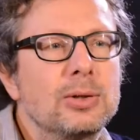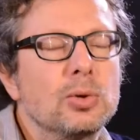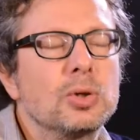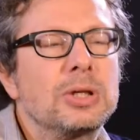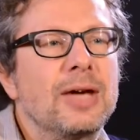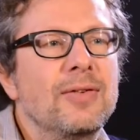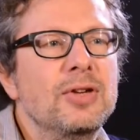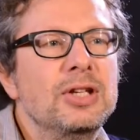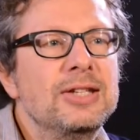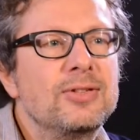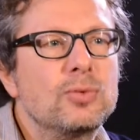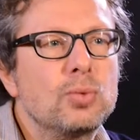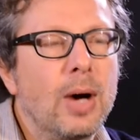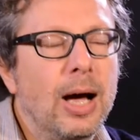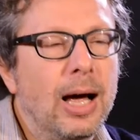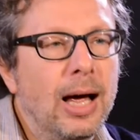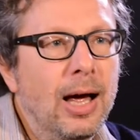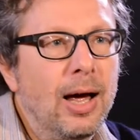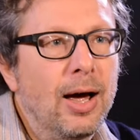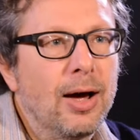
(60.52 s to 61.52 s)
donc, il y avait une
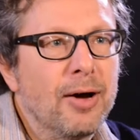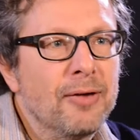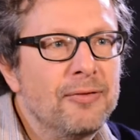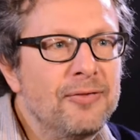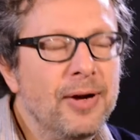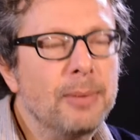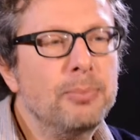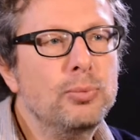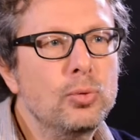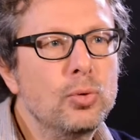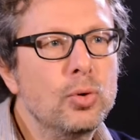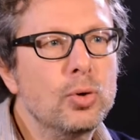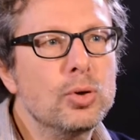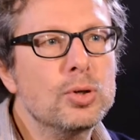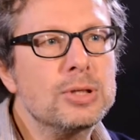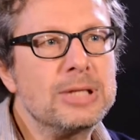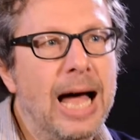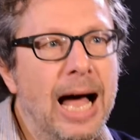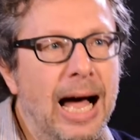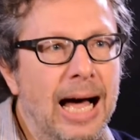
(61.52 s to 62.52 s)
histoire
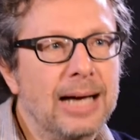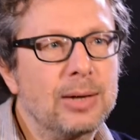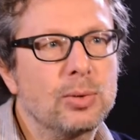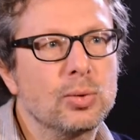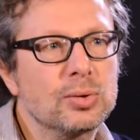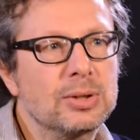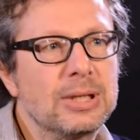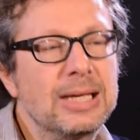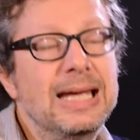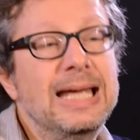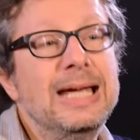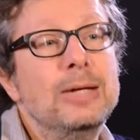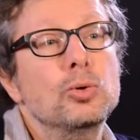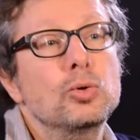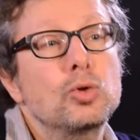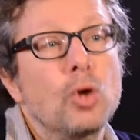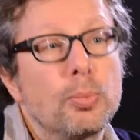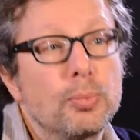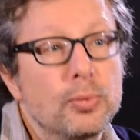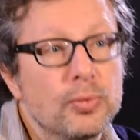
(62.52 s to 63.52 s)
fabuleuse à raconter, et
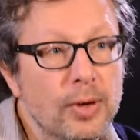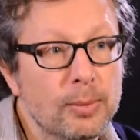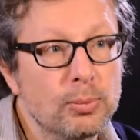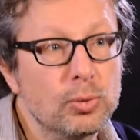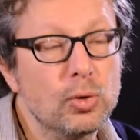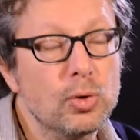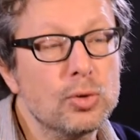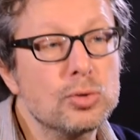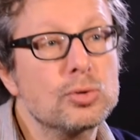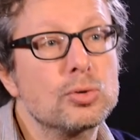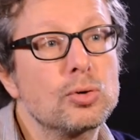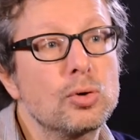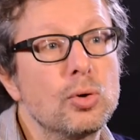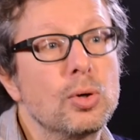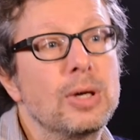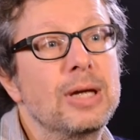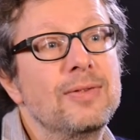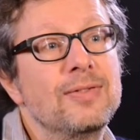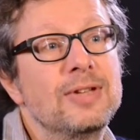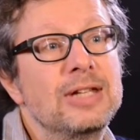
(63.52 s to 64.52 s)
d'autant plus fabuleuse que,
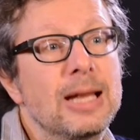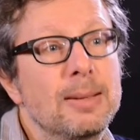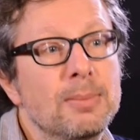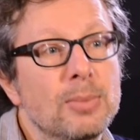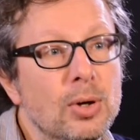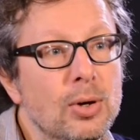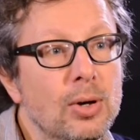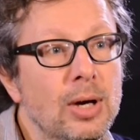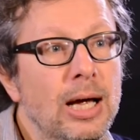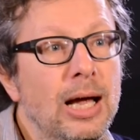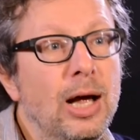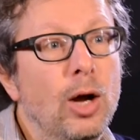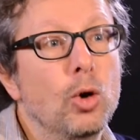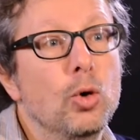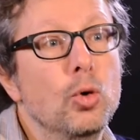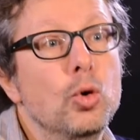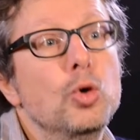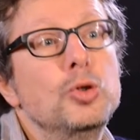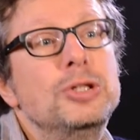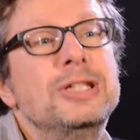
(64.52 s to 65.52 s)
évidemment,
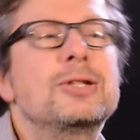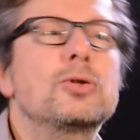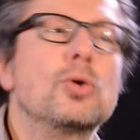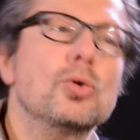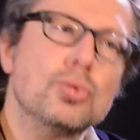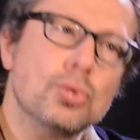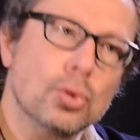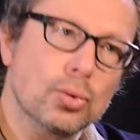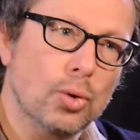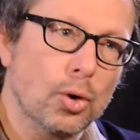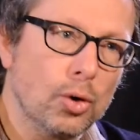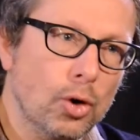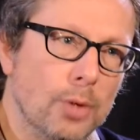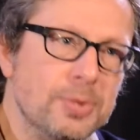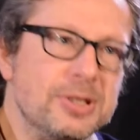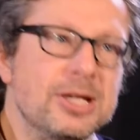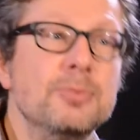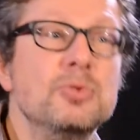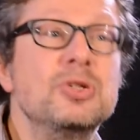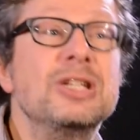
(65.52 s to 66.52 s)
le disco, surtout en Europe,
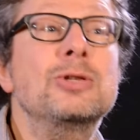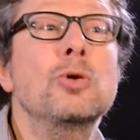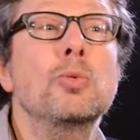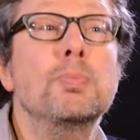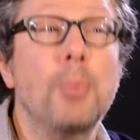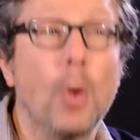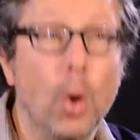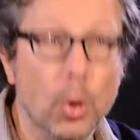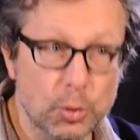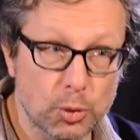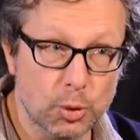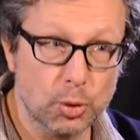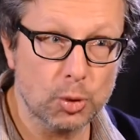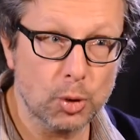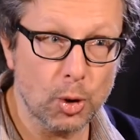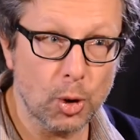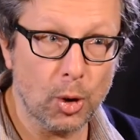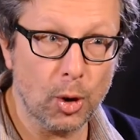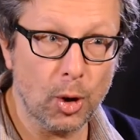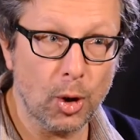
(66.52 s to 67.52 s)
c'est une musique de
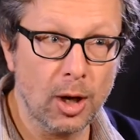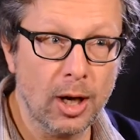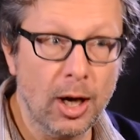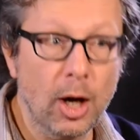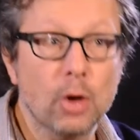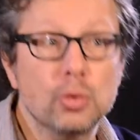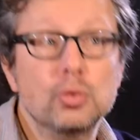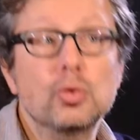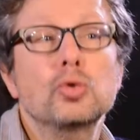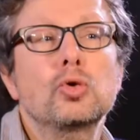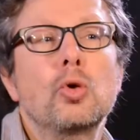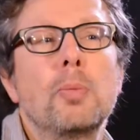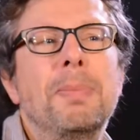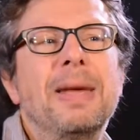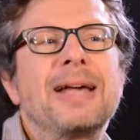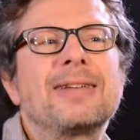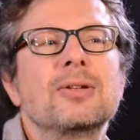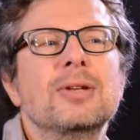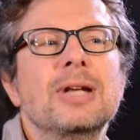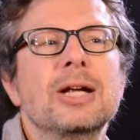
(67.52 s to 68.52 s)
producteurs, donc de
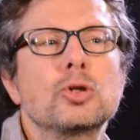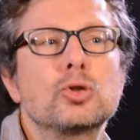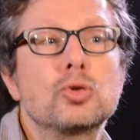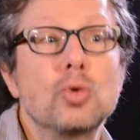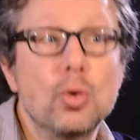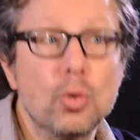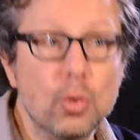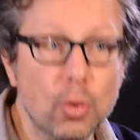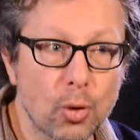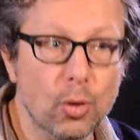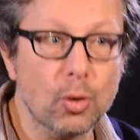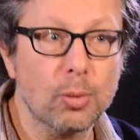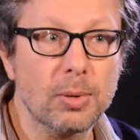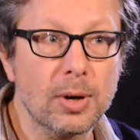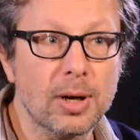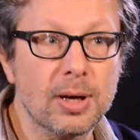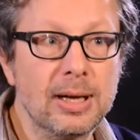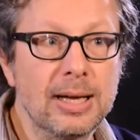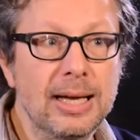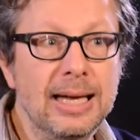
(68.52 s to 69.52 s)
personnages de
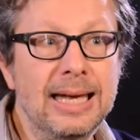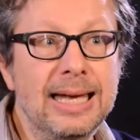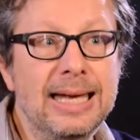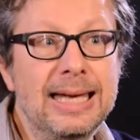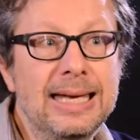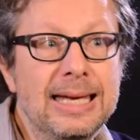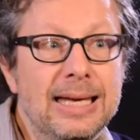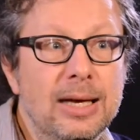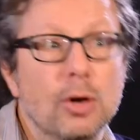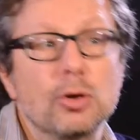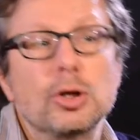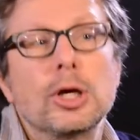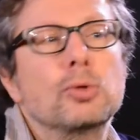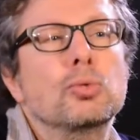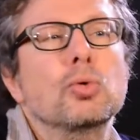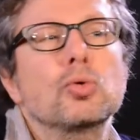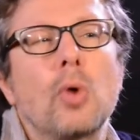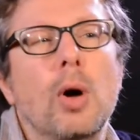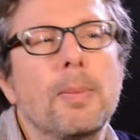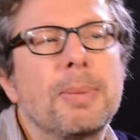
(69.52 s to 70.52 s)
l'ombre. Et euh, il y a
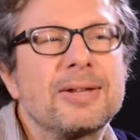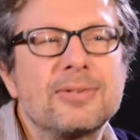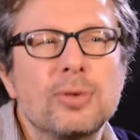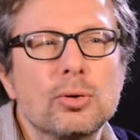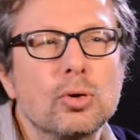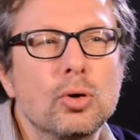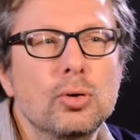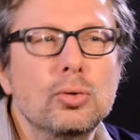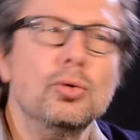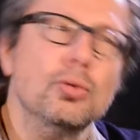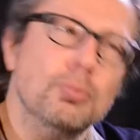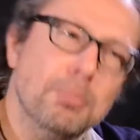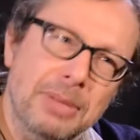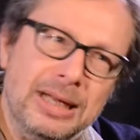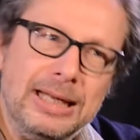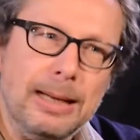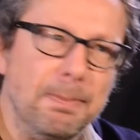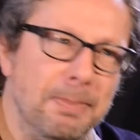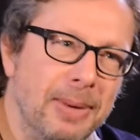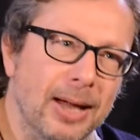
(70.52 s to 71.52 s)
deux, trois personnes connues, mais
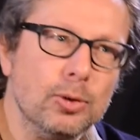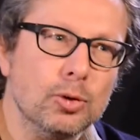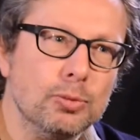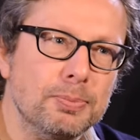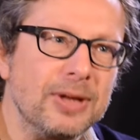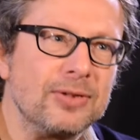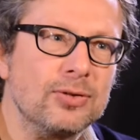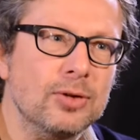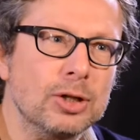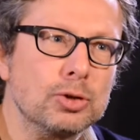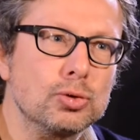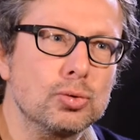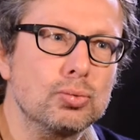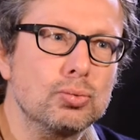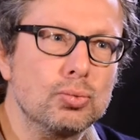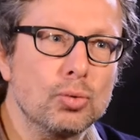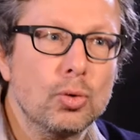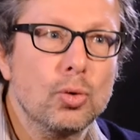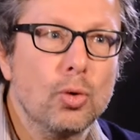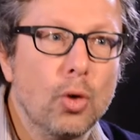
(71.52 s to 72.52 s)
il y a plein d'autres personnages
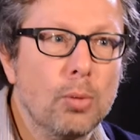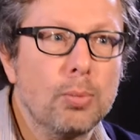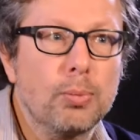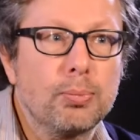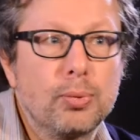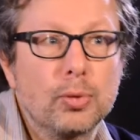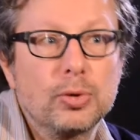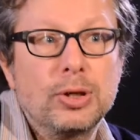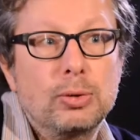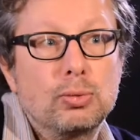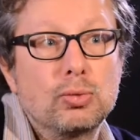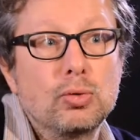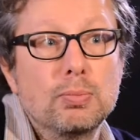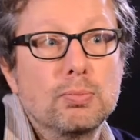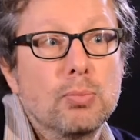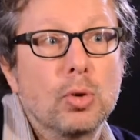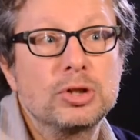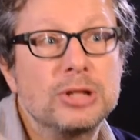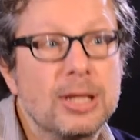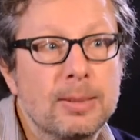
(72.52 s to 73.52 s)
de l'ombre pour des tubes
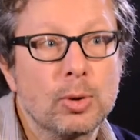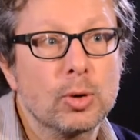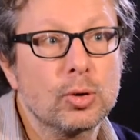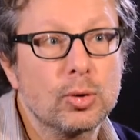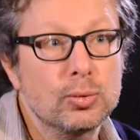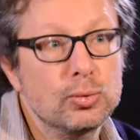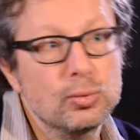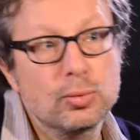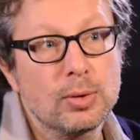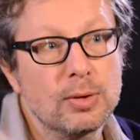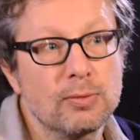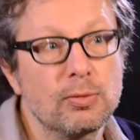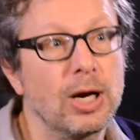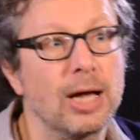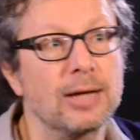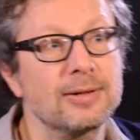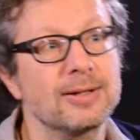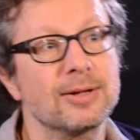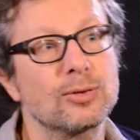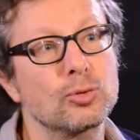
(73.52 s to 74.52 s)
mondialement connus. Et
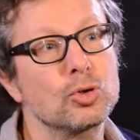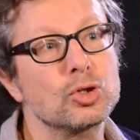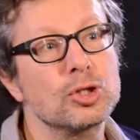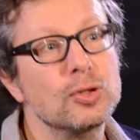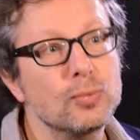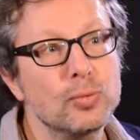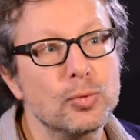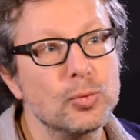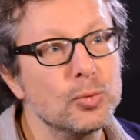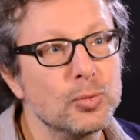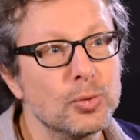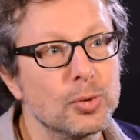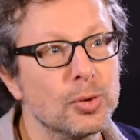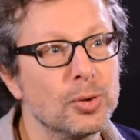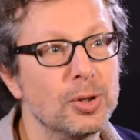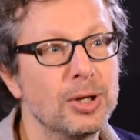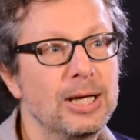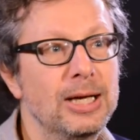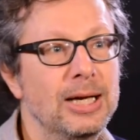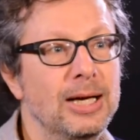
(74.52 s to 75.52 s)
voilà, c'est ce que j'ai voulu euh,
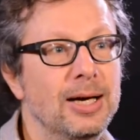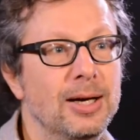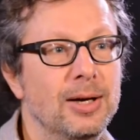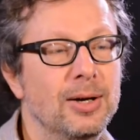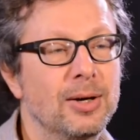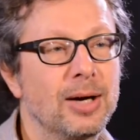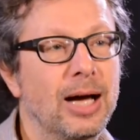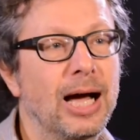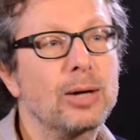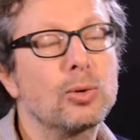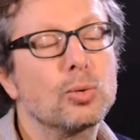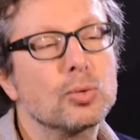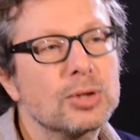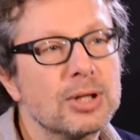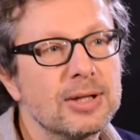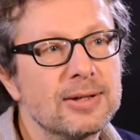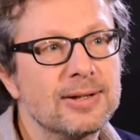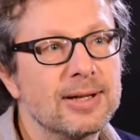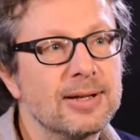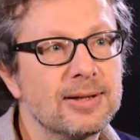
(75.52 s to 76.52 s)

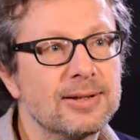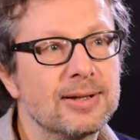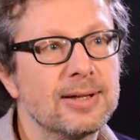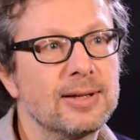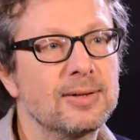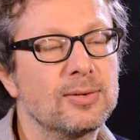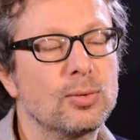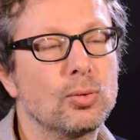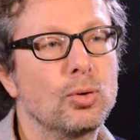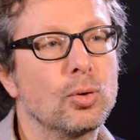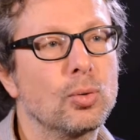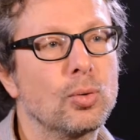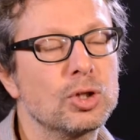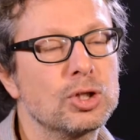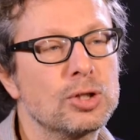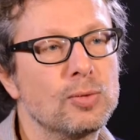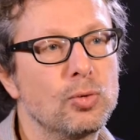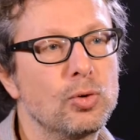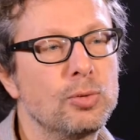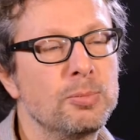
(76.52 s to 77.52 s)
raconter, c'est ce dans quoi
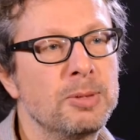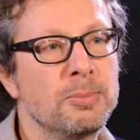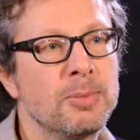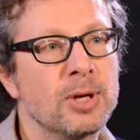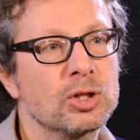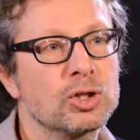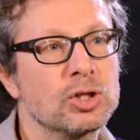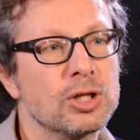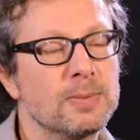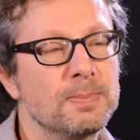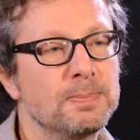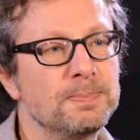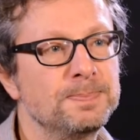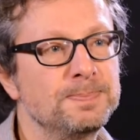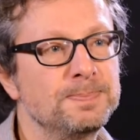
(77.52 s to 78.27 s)
j'ai voulu m'immerger.